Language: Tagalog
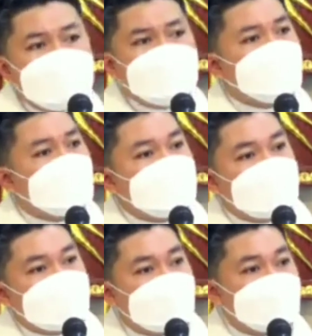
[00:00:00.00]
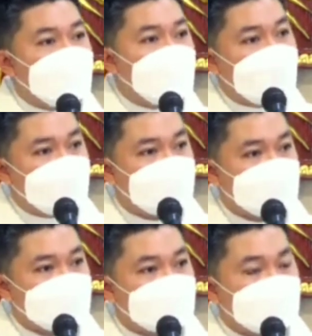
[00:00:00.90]
yung hindi kanila.
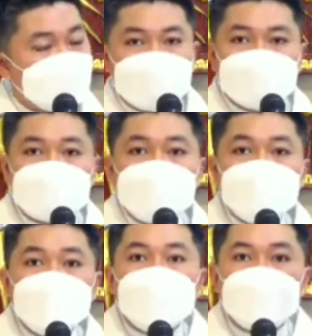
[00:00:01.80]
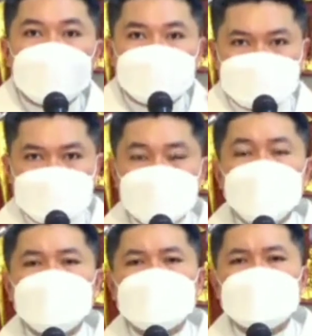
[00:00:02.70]
Kinuha yung
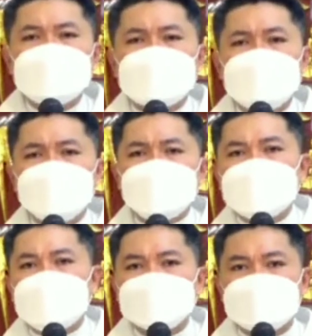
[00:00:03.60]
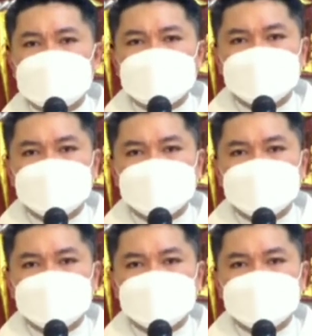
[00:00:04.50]
pinaghirapan natin.